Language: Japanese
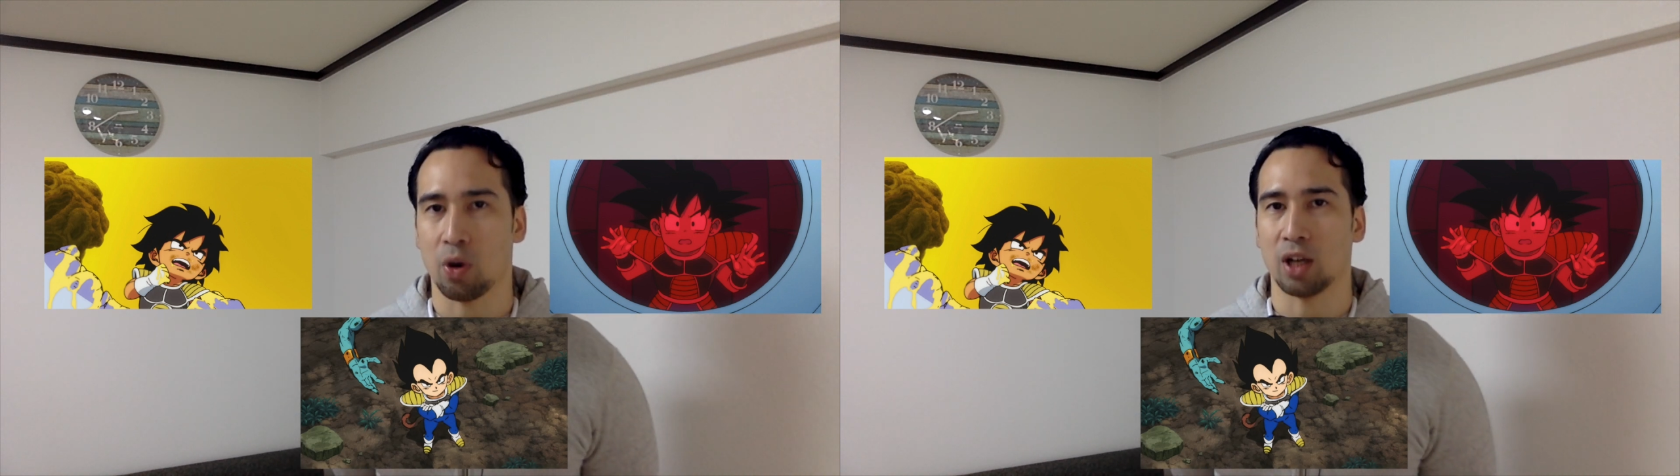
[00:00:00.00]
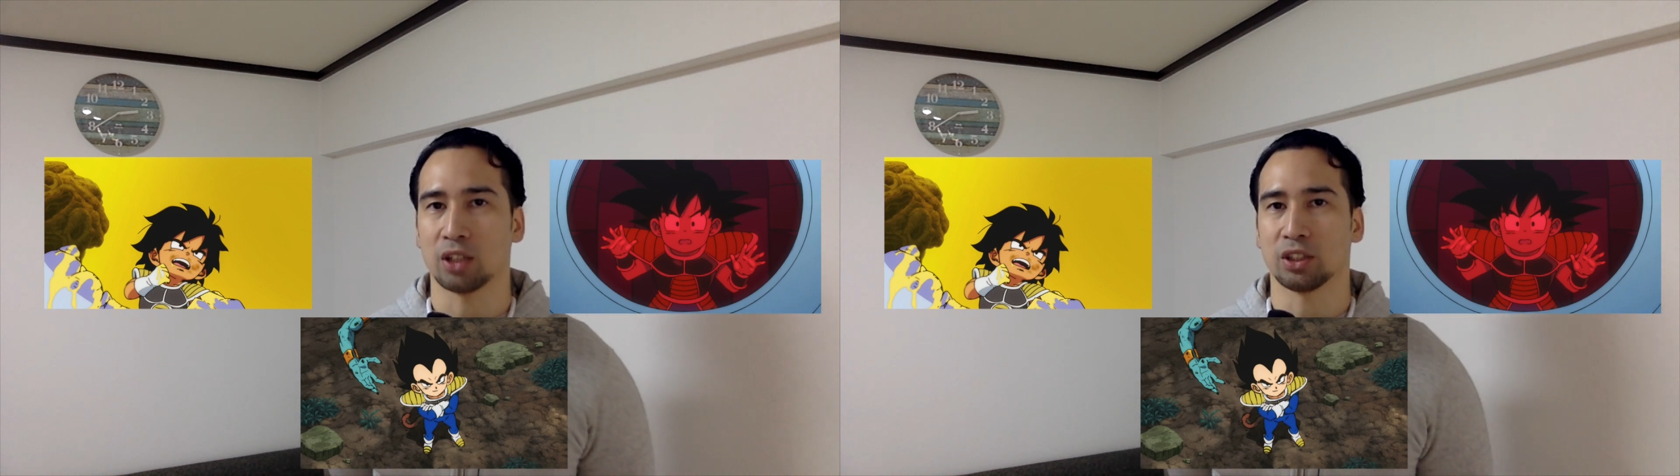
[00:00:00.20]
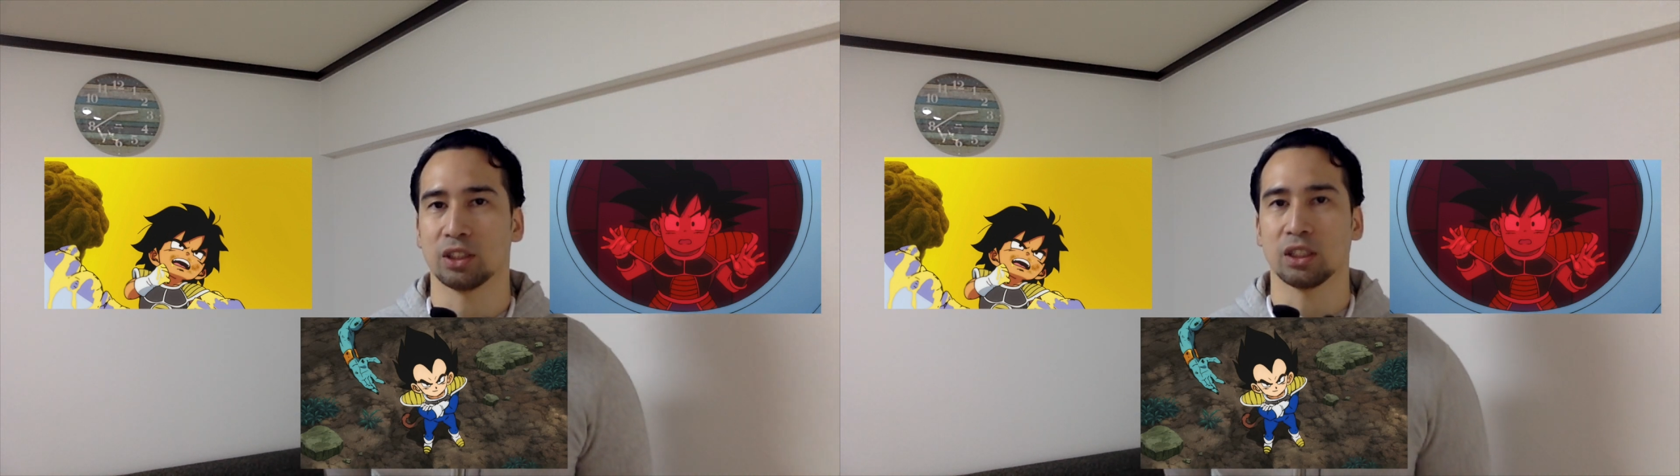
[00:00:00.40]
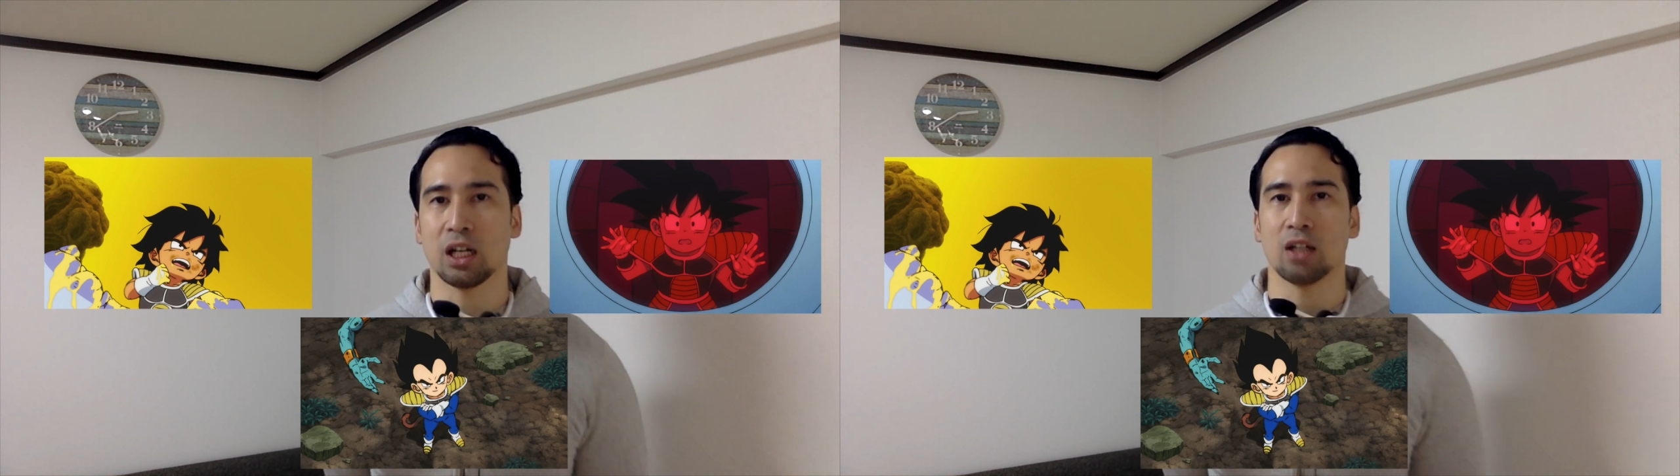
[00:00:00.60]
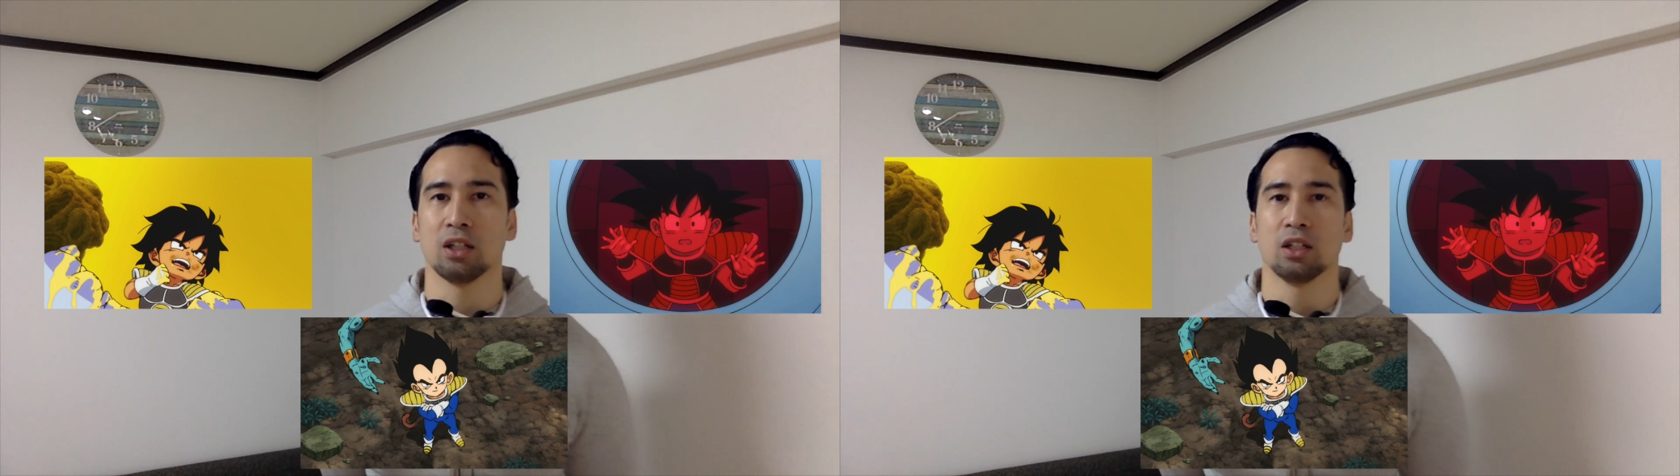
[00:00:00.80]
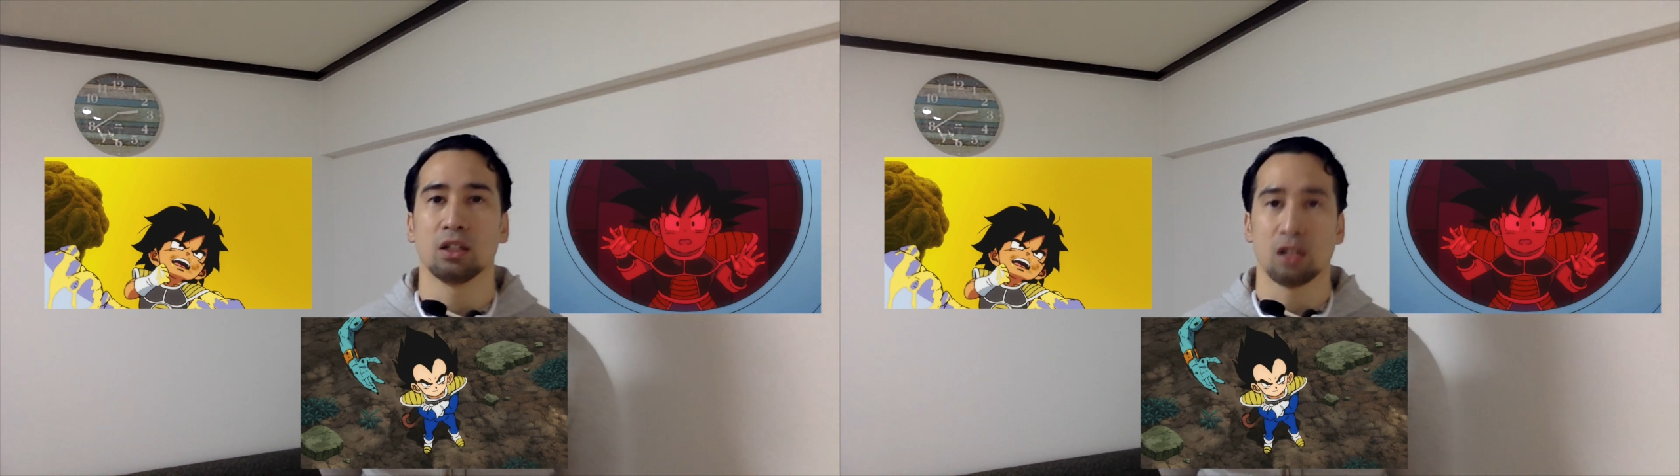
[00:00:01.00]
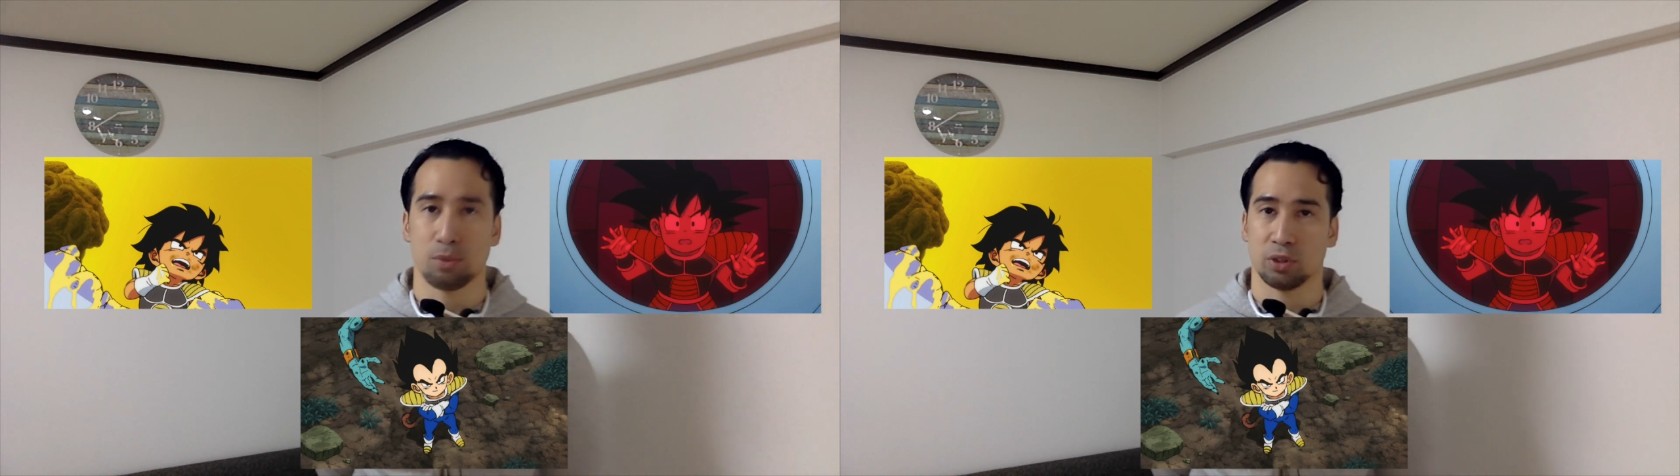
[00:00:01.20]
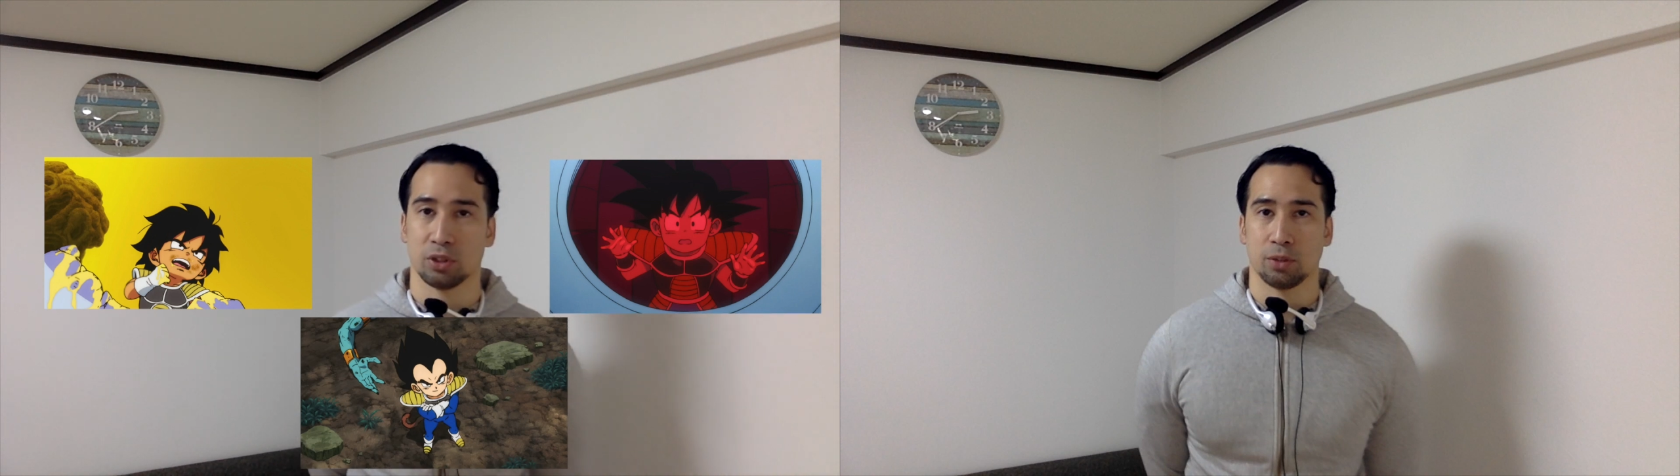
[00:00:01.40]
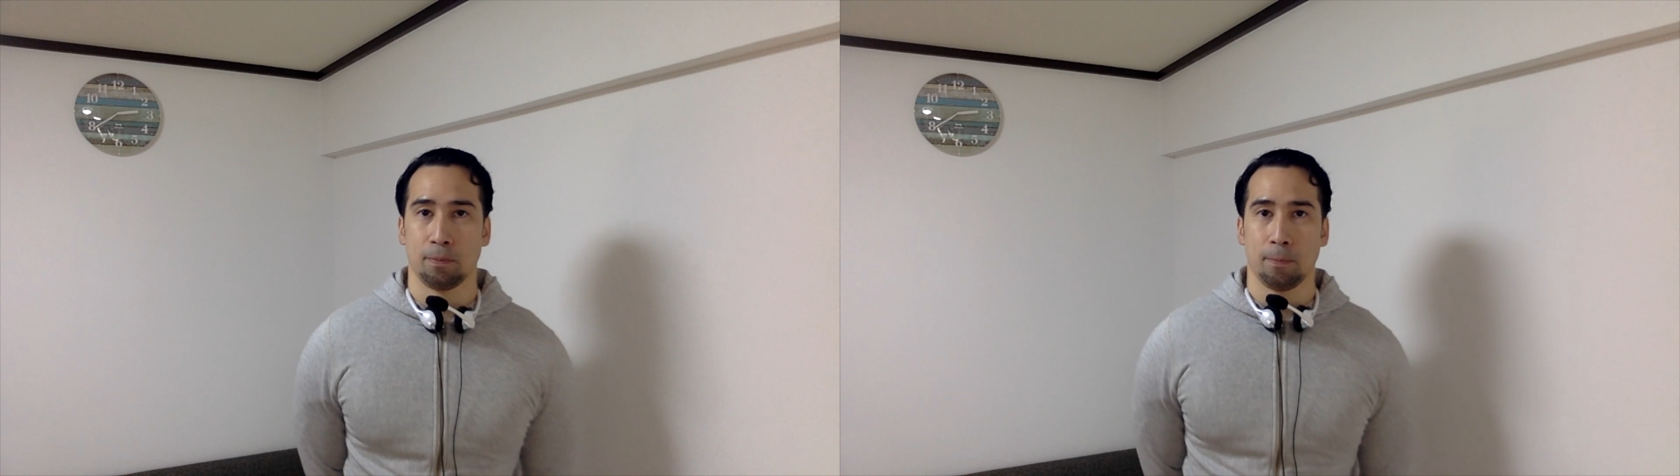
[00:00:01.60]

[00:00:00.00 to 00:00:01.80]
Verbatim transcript: お話があります。